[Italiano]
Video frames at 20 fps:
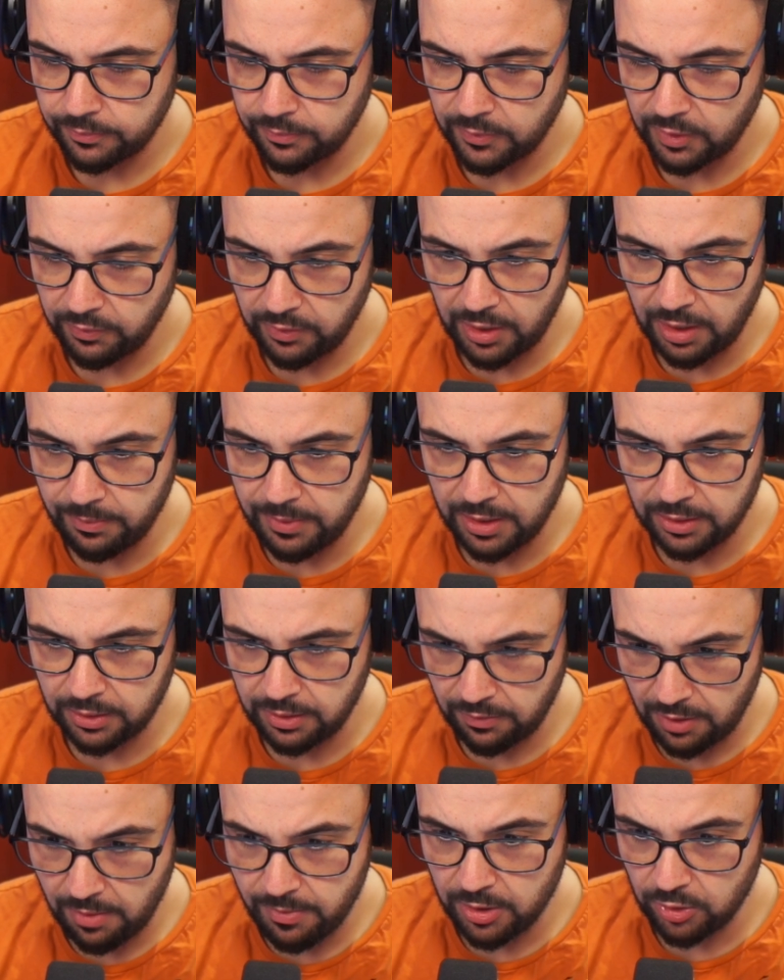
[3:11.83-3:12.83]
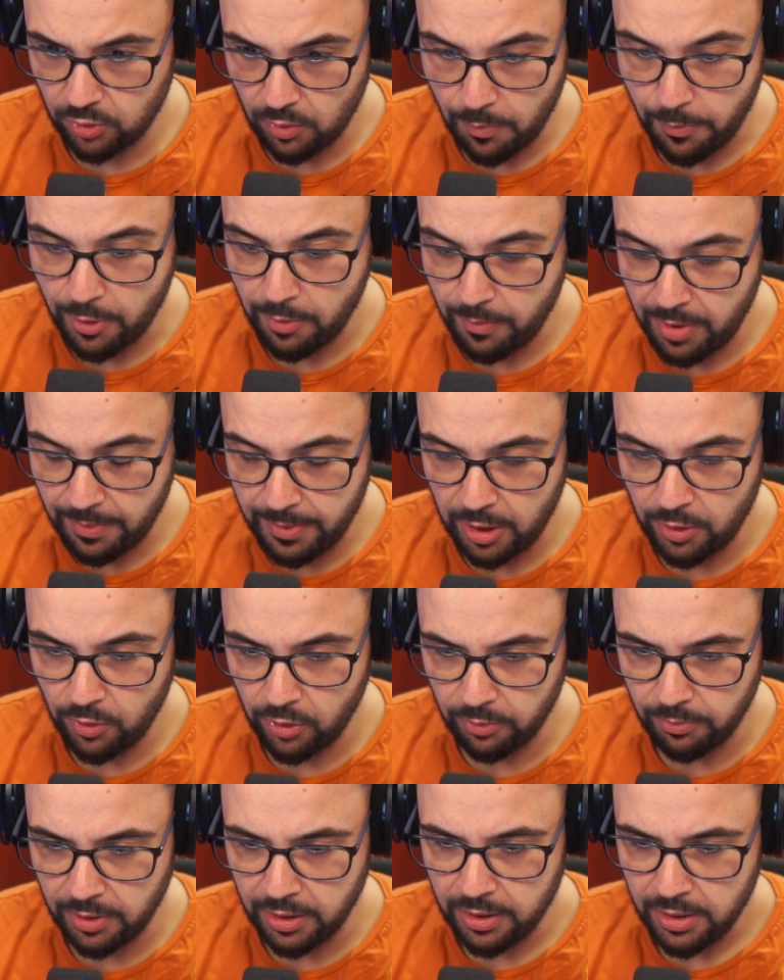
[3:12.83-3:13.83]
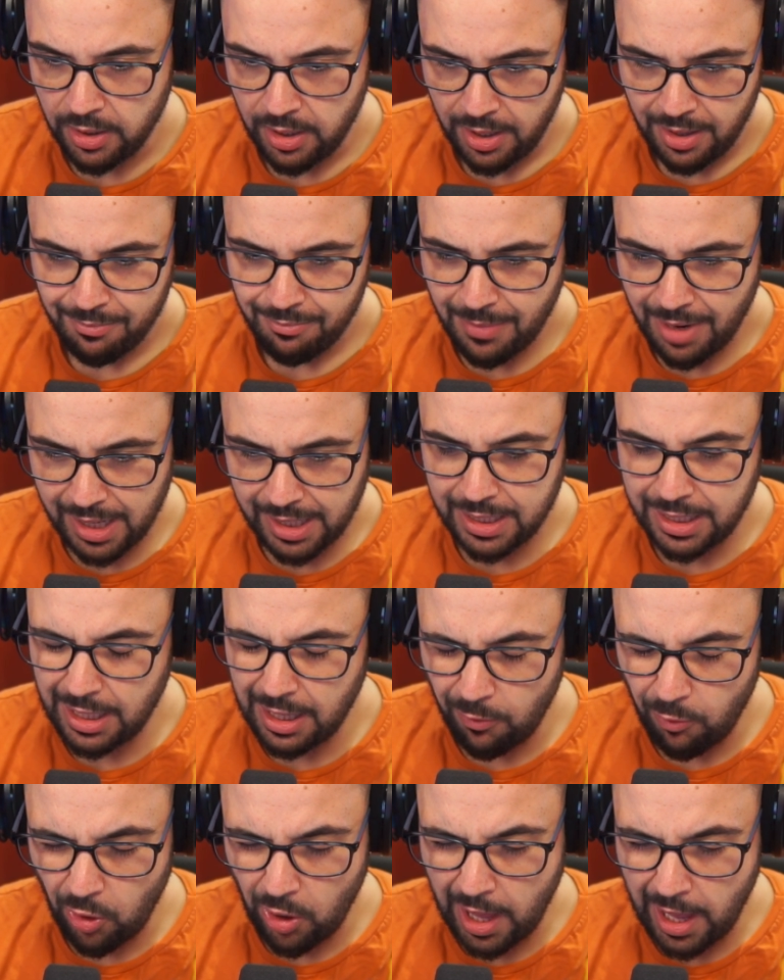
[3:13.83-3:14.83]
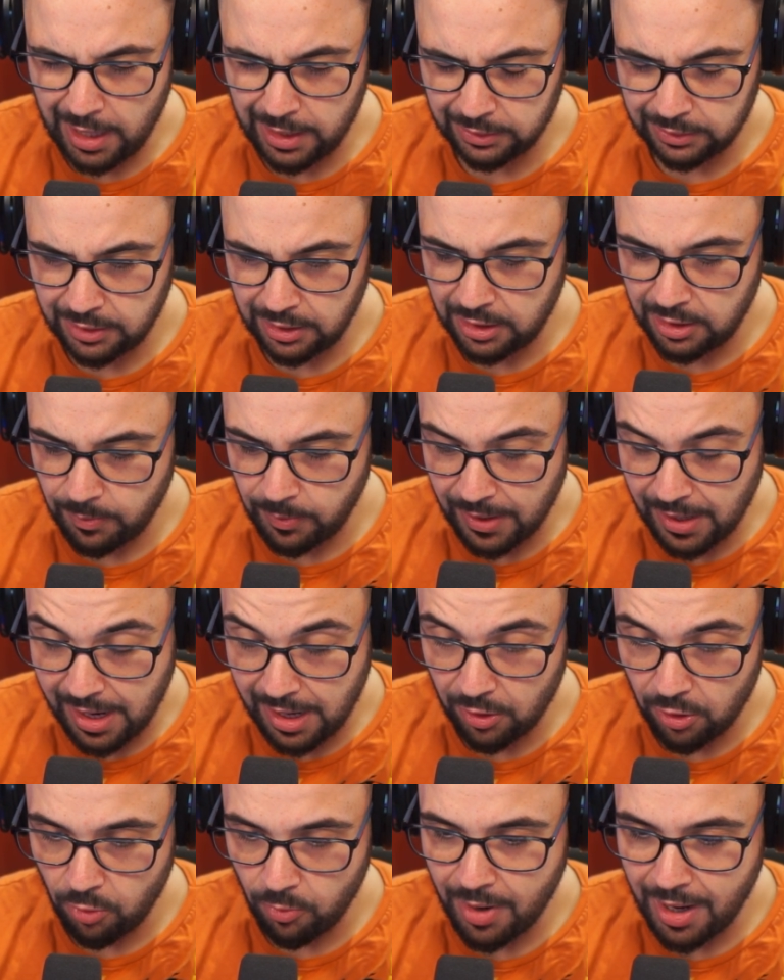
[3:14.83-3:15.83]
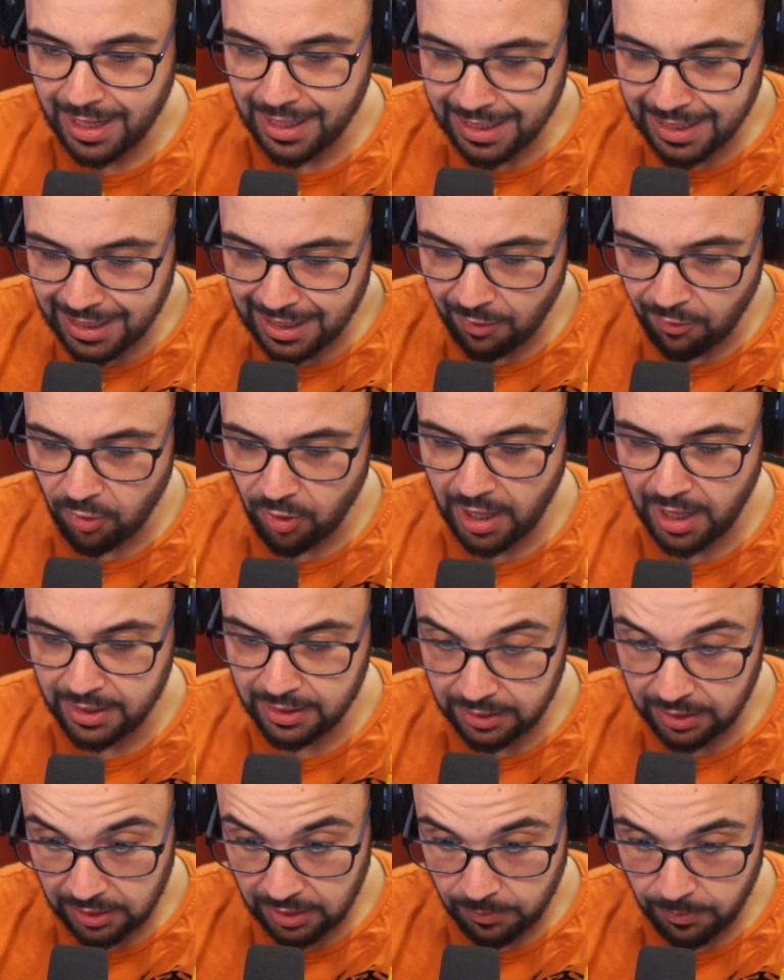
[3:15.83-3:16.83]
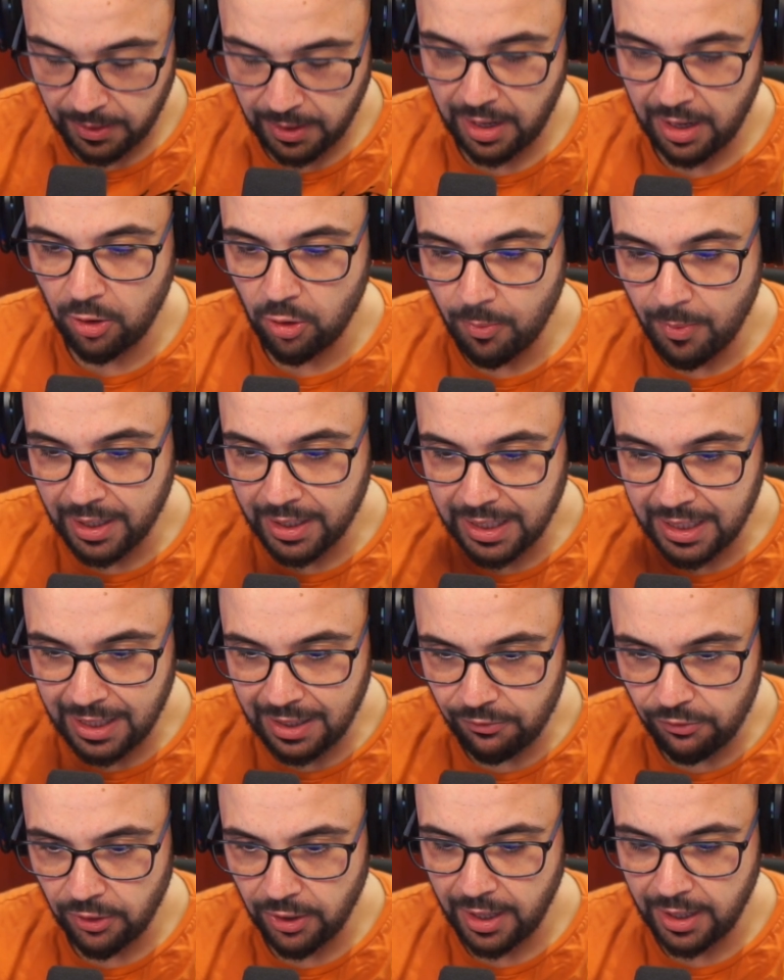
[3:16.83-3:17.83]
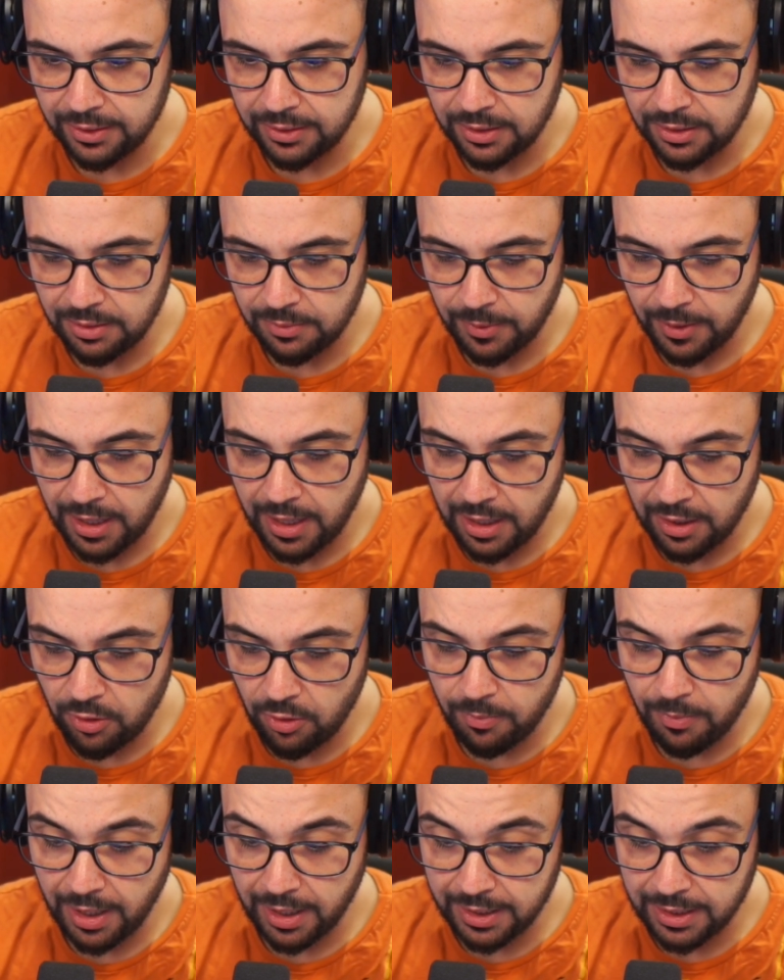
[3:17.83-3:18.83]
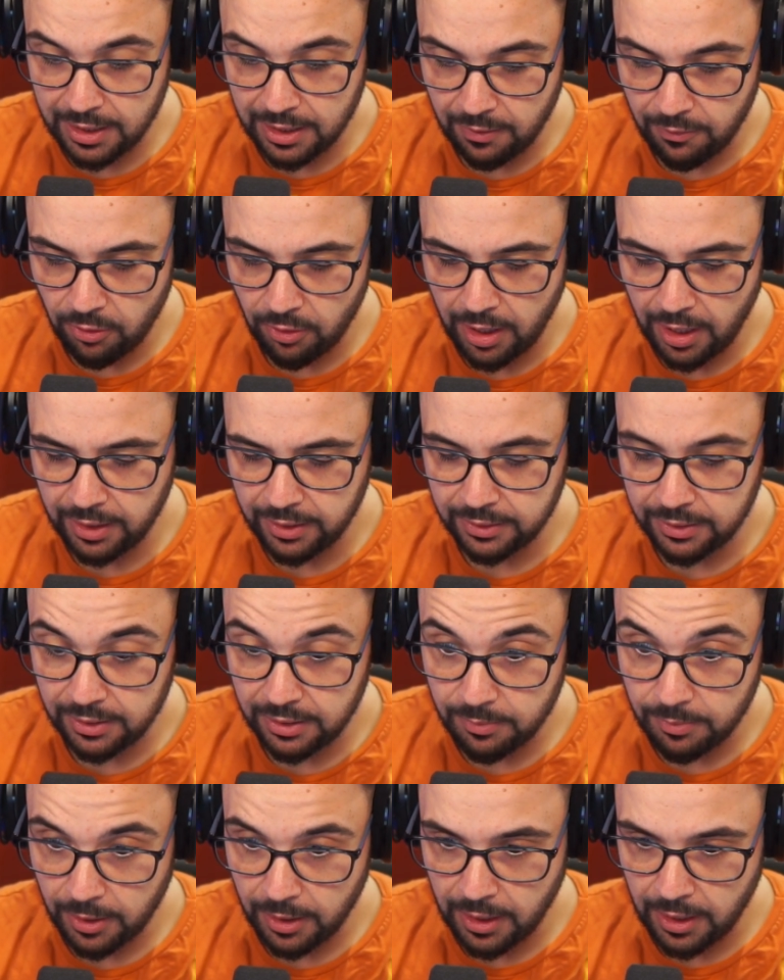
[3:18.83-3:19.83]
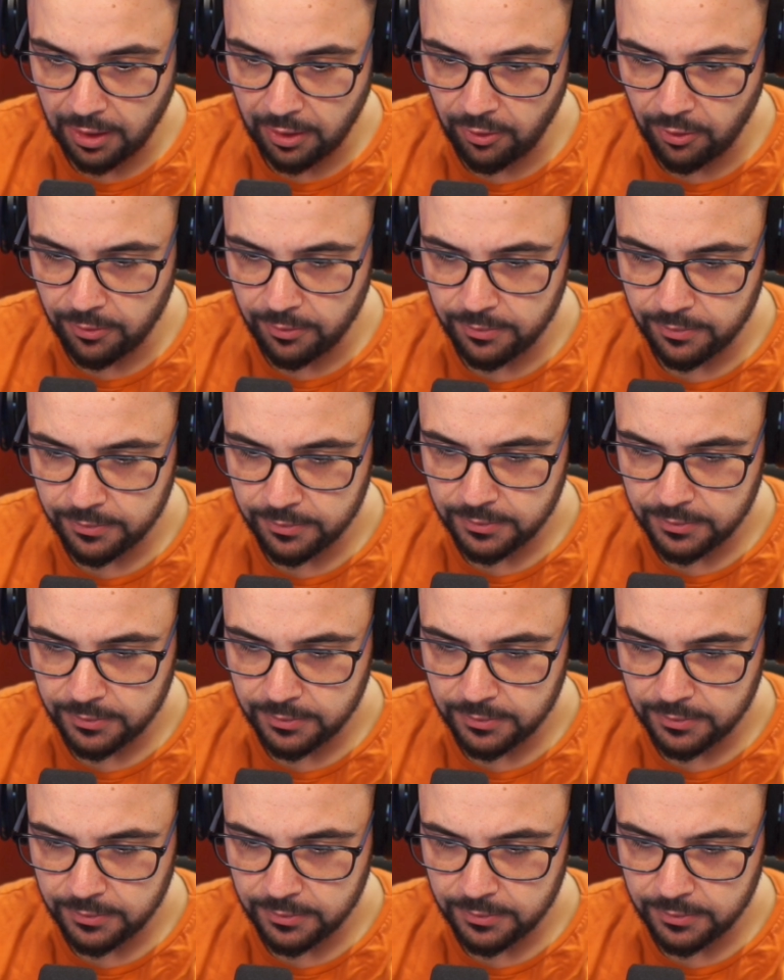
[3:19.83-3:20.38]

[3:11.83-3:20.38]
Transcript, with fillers: Veramente, veramente un problema enorme. Macchina volante, ti prego, macchina volante, ti prego, macchina volante, ti prego, macchina volante, ti prego.